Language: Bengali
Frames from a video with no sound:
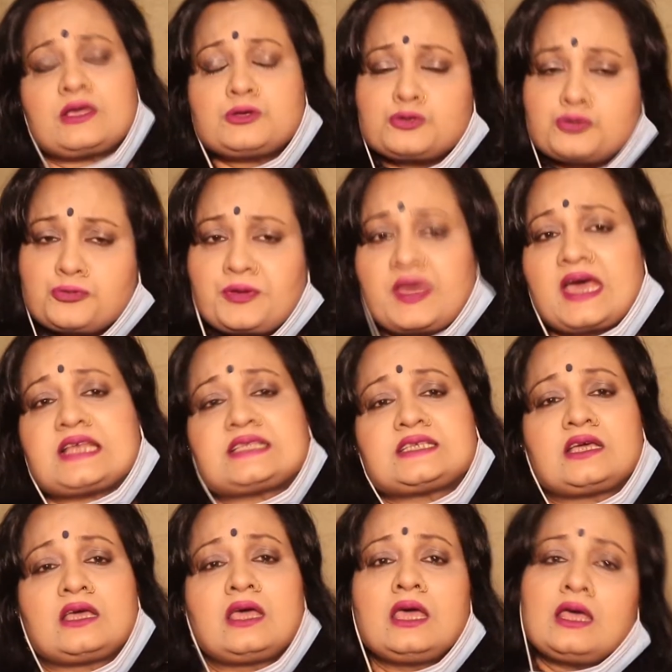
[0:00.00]
ইউটিউবে
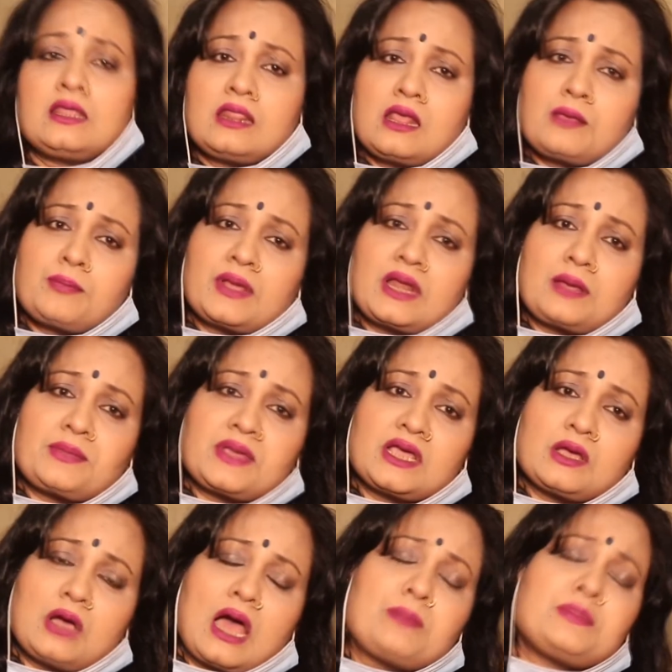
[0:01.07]
আছে দেখবেন আমি
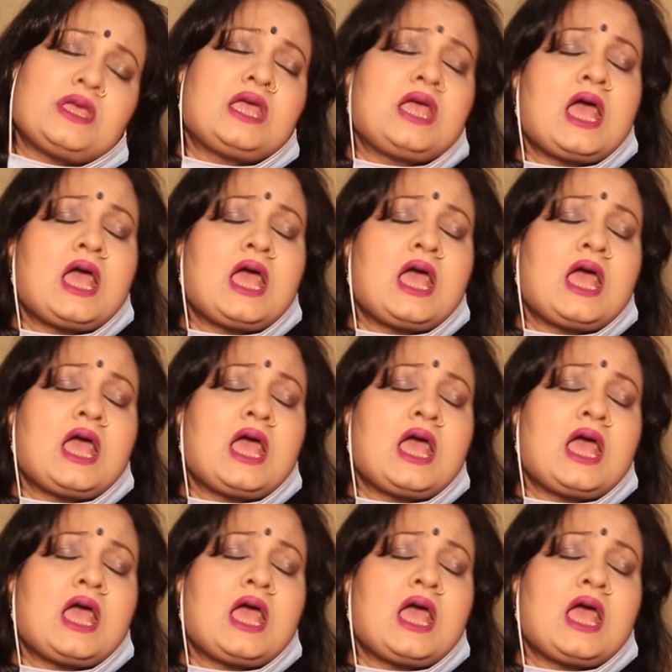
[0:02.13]
আমি